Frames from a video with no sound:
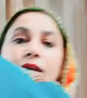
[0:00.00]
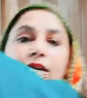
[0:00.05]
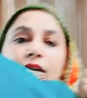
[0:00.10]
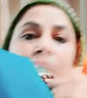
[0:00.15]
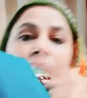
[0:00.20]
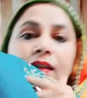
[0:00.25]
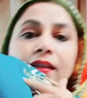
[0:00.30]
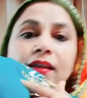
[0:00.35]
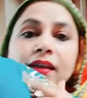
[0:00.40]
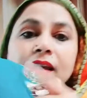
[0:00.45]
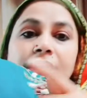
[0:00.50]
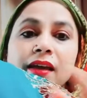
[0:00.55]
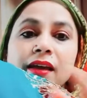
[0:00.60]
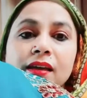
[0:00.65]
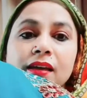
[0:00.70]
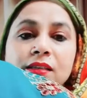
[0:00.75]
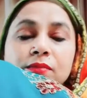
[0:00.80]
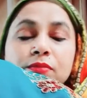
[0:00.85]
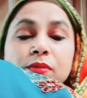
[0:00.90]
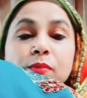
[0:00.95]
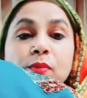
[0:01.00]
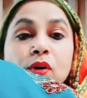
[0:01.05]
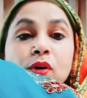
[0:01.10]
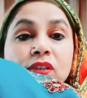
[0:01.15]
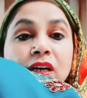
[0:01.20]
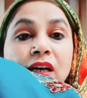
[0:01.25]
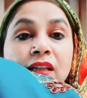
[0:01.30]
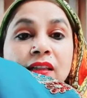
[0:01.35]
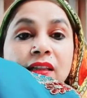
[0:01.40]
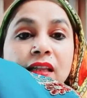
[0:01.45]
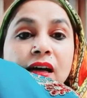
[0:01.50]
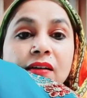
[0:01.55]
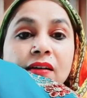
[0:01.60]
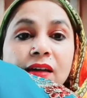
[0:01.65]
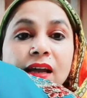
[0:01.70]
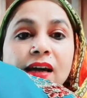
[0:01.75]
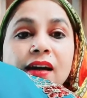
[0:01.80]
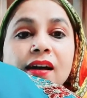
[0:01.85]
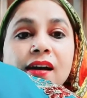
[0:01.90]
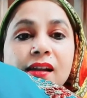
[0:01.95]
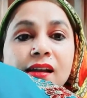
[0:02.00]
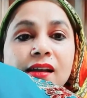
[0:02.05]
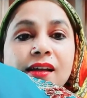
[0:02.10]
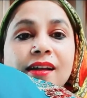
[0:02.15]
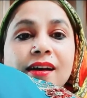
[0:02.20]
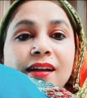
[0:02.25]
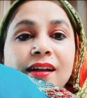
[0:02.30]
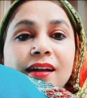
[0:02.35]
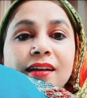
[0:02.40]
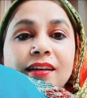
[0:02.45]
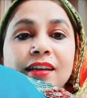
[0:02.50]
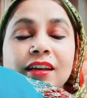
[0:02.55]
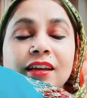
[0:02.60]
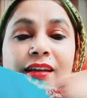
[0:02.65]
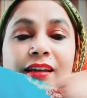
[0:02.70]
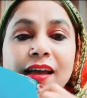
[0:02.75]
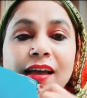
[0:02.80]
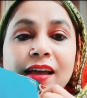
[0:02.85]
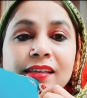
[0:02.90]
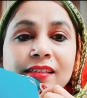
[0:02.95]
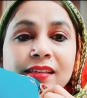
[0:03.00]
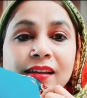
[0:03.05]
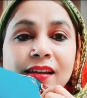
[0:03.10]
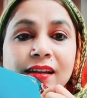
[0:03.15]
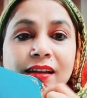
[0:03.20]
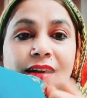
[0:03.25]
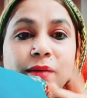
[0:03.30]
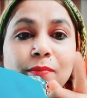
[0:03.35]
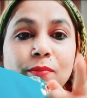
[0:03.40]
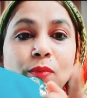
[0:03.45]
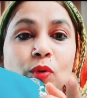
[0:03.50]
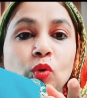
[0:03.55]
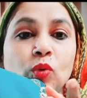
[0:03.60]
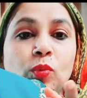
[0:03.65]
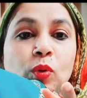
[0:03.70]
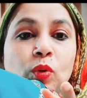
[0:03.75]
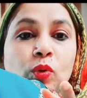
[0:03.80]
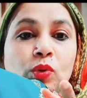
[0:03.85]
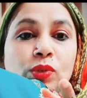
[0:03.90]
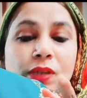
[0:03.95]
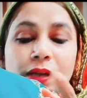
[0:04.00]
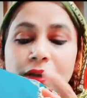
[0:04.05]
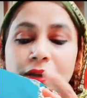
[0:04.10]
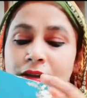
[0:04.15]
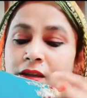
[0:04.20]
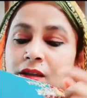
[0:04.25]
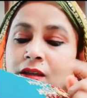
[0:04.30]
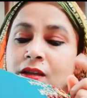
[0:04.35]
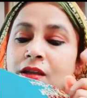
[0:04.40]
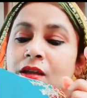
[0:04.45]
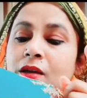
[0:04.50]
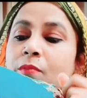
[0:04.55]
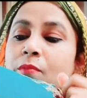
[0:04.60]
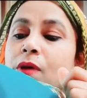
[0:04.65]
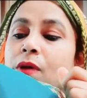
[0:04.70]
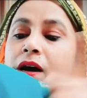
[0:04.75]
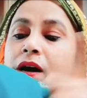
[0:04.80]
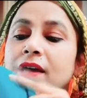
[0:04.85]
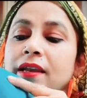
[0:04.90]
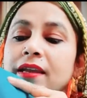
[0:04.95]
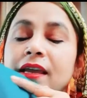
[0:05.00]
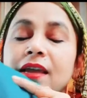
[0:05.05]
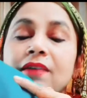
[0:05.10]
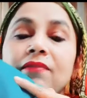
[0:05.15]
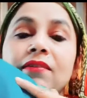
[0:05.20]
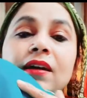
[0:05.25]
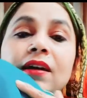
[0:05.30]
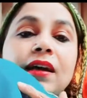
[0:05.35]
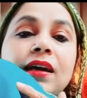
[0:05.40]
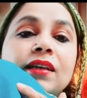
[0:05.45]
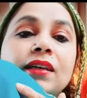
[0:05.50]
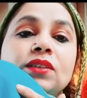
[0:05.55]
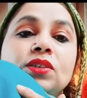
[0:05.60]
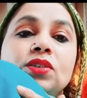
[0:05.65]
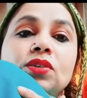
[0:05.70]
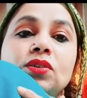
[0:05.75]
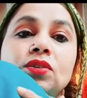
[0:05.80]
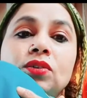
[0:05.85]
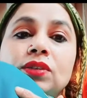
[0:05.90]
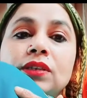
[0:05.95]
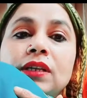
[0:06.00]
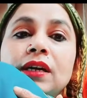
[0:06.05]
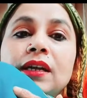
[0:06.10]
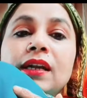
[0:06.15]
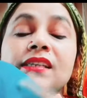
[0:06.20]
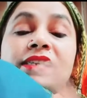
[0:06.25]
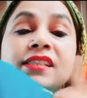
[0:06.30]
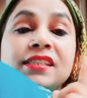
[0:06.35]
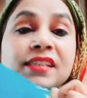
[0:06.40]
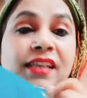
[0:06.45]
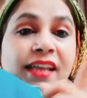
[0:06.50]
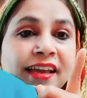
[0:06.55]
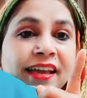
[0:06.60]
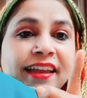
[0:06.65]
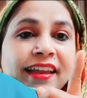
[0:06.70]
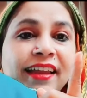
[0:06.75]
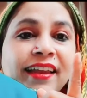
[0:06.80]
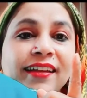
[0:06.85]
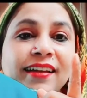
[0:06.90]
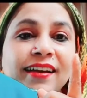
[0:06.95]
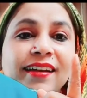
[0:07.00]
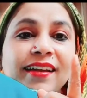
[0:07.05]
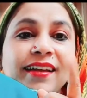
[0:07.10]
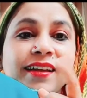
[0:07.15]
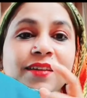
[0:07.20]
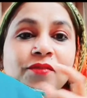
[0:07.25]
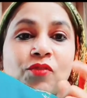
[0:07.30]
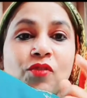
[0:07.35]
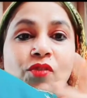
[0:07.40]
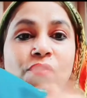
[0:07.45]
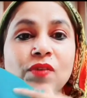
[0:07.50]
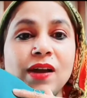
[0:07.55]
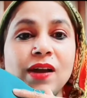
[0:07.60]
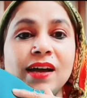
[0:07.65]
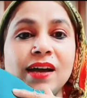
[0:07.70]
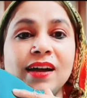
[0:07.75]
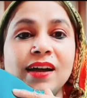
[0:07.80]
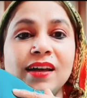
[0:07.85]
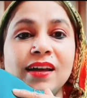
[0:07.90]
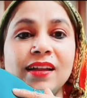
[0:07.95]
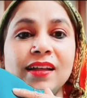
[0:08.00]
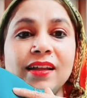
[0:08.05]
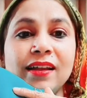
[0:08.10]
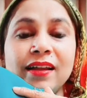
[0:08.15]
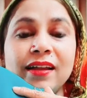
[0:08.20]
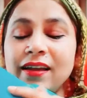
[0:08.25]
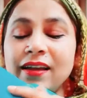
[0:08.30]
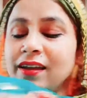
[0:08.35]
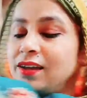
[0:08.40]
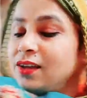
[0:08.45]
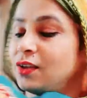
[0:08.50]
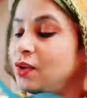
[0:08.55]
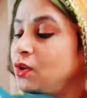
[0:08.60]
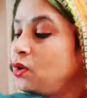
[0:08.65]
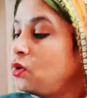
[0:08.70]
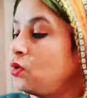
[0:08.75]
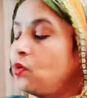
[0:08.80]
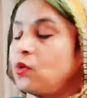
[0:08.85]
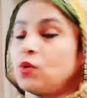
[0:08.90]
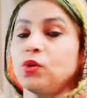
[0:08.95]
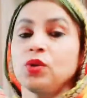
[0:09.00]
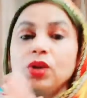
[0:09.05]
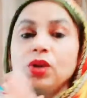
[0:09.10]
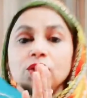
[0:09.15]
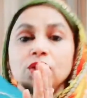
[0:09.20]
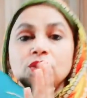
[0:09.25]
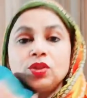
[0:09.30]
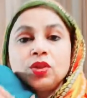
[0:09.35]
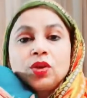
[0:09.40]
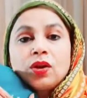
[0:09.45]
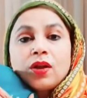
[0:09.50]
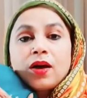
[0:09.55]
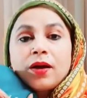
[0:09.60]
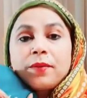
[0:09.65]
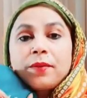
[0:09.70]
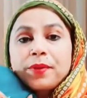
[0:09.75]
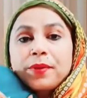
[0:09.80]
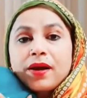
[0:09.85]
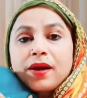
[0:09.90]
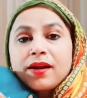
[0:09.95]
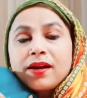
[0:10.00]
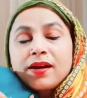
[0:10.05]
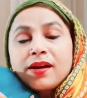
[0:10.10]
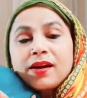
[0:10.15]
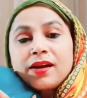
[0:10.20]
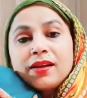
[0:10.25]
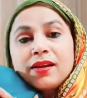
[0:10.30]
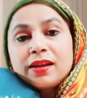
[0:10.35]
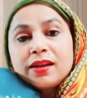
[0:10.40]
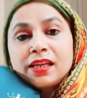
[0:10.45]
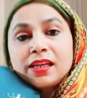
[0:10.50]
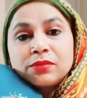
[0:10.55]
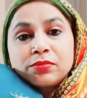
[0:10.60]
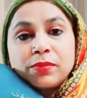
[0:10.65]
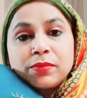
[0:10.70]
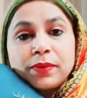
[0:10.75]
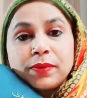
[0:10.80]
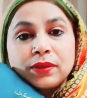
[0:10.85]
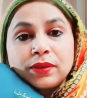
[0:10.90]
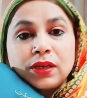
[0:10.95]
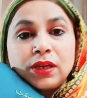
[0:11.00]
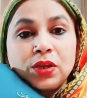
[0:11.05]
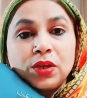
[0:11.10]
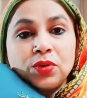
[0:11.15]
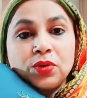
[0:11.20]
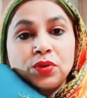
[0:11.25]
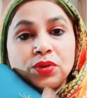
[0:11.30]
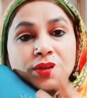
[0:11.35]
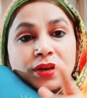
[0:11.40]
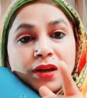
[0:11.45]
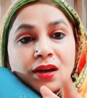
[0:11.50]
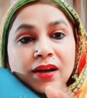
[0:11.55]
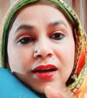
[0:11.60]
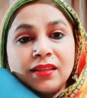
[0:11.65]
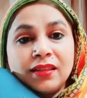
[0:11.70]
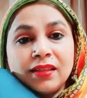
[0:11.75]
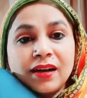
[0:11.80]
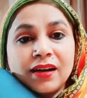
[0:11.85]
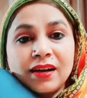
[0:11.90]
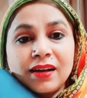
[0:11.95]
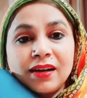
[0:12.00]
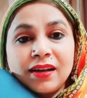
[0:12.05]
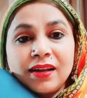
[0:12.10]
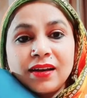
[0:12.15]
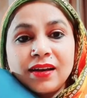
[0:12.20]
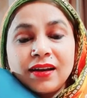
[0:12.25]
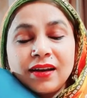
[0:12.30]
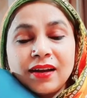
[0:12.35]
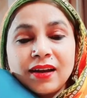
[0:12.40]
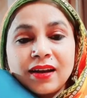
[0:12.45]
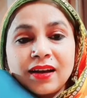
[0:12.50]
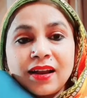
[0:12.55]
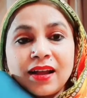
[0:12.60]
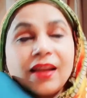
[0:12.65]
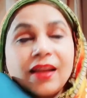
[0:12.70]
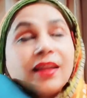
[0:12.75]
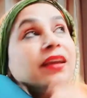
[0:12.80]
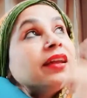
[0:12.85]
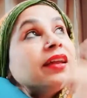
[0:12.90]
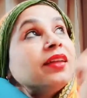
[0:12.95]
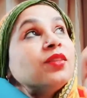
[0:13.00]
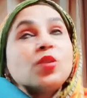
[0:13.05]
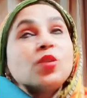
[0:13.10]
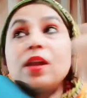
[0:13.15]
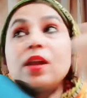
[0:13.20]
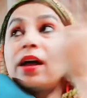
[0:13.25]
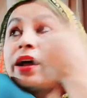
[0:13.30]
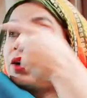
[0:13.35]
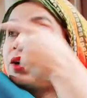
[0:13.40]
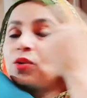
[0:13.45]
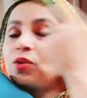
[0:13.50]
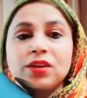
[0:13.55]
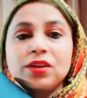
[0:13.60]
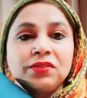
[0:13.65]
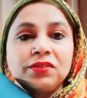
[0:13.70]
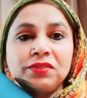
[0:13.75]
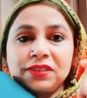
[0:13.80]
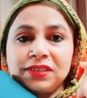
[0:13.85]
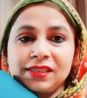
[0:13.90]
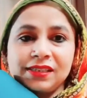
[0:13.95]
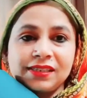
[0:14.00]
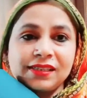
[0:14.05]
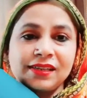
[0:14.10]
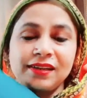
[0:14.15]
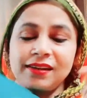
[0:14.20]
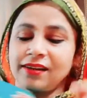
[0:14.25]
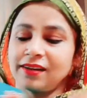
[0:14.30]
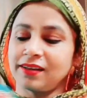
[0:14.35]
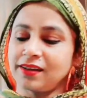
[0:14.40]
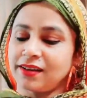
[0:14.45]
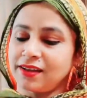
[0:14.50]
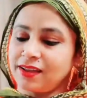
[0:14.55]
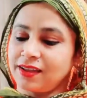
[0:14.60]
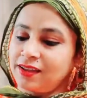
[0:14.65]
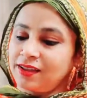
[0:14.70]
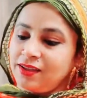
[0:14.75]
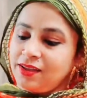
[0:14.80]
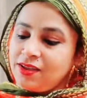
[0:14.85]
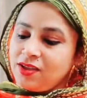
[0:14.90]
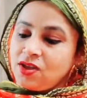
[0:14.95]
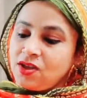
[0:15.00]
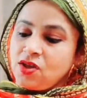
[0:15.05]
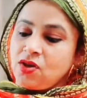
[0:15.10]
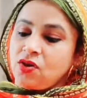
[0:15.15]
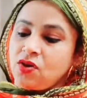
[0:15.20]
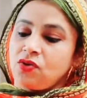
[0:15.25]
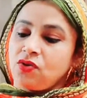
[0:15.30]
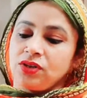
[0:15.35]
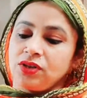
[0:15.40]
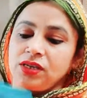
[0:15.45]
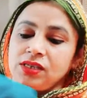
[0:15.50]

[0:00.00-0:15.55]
कलर ये इसमें बहुत गंदा वाला कलर आ रहा है ये ऐसा लग रहा है ब्लू ब्लू सा मगर ये वाला जो होता है ना सी ग्रीन कलर वो वाला कलर है और ये इतना प्यारा कलर है इसमें पता नहीं क्यों इतना गंदा कलर लग रहा है या तो लाइटों की वजह से लग रहा है और ये